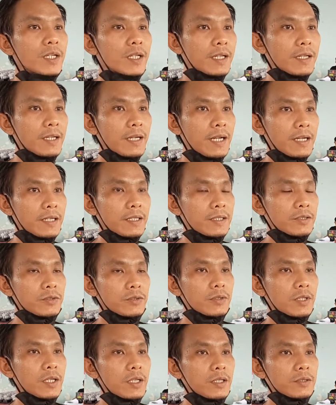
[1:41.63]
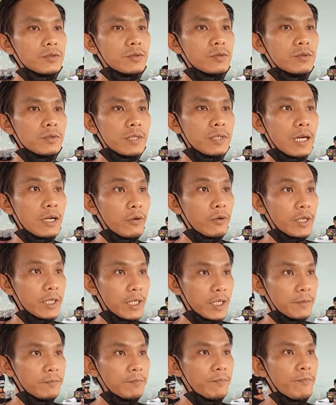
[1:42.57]
Kendati eh, Sutra Koi
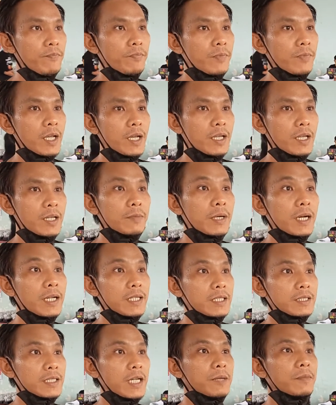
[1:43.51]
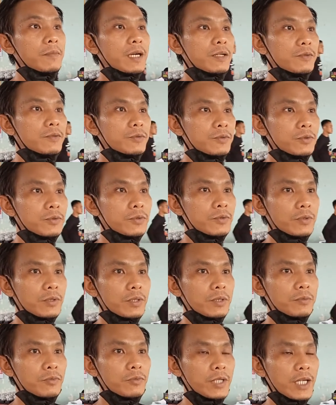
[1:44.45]
Club ini bekerjasama untuk
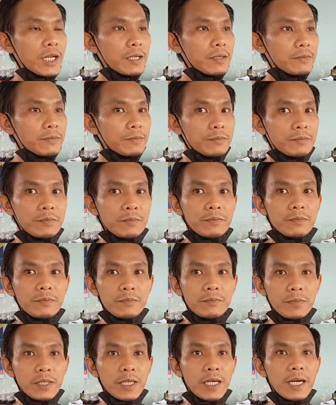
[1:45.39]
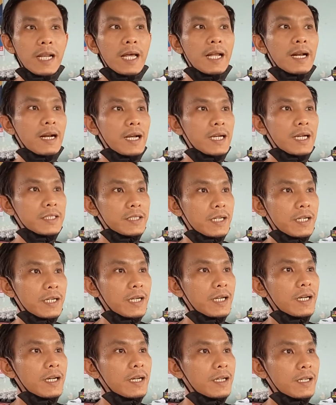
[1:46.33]
kemudian menggelar
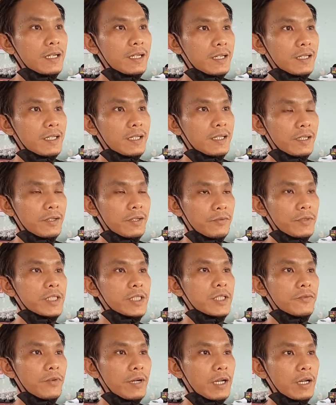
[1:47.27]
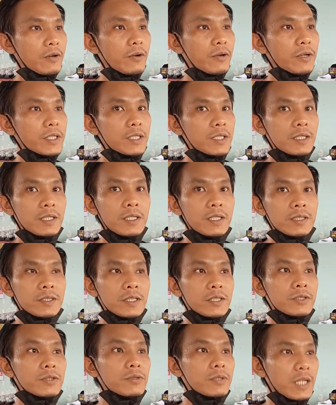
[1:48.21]
acara festival koi
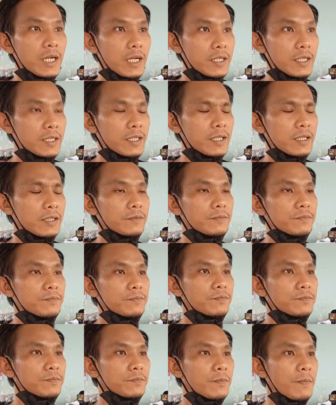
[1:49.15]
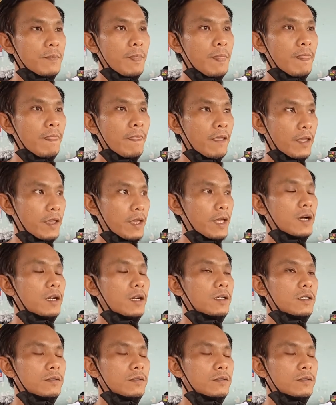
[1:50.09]
sesutra ini. Ya.